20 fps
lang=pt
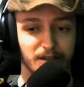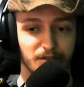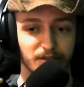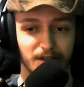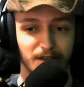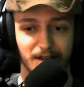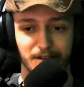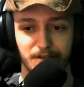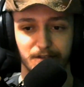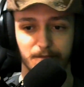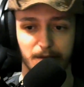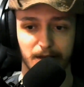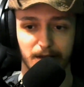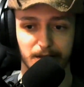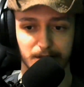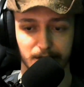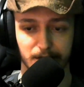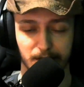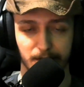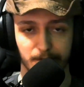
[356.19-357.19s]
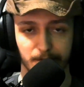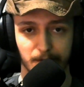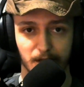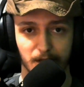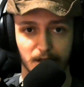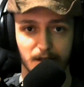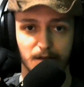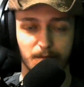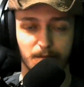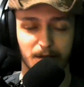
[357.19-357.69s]
ajudar demais aí
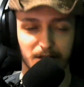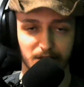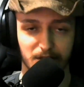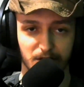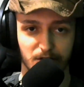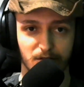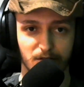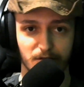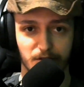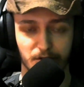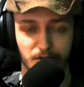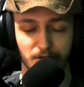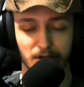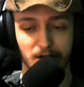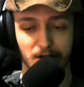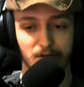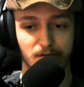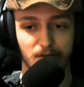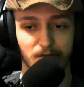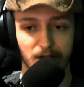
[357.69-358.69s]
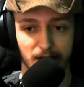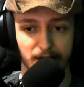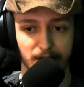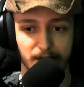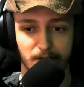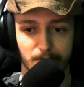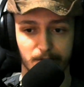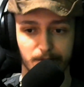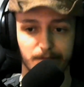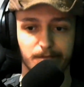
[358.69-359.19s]
para a gente continuar com o
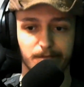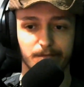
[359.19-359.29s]
canal.